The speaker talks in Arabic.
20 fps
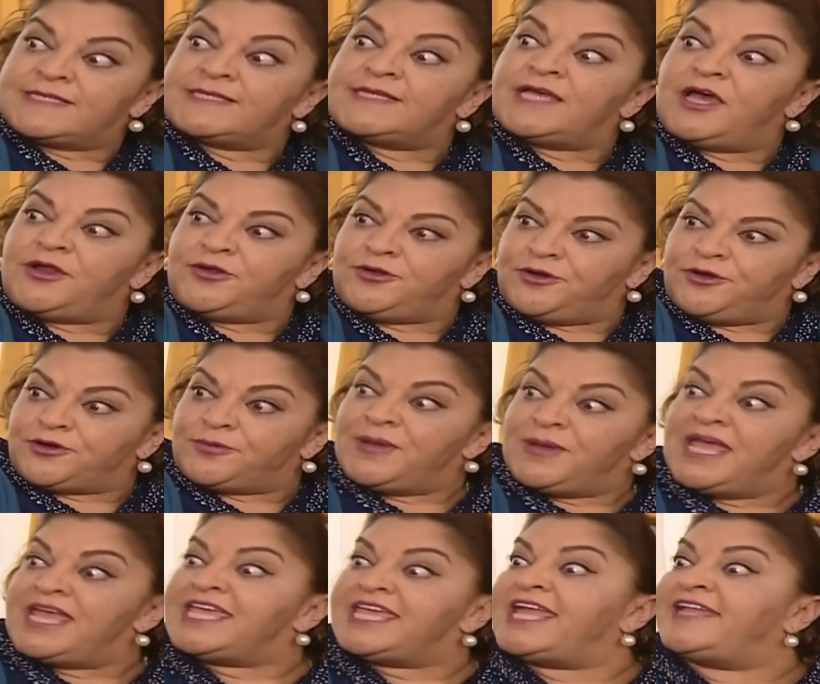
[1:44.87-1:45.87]
راح اخابر
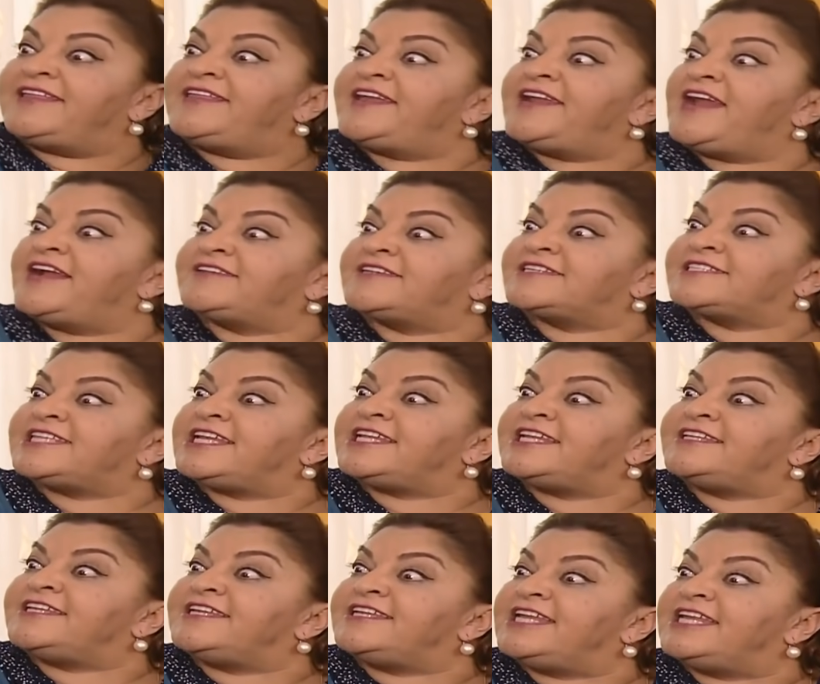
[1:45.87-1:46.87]
الشرطة ولا
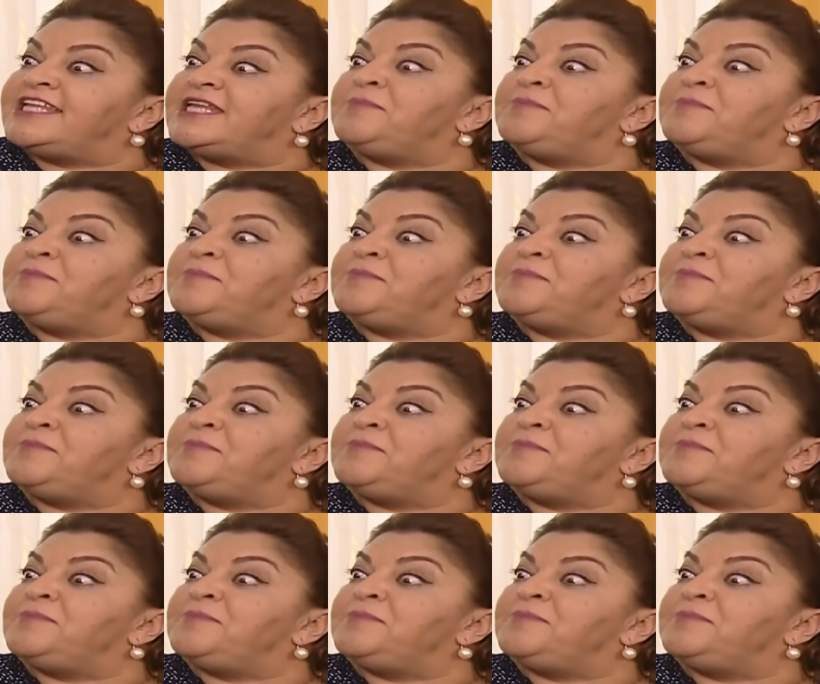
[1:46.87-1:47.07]
تفتحين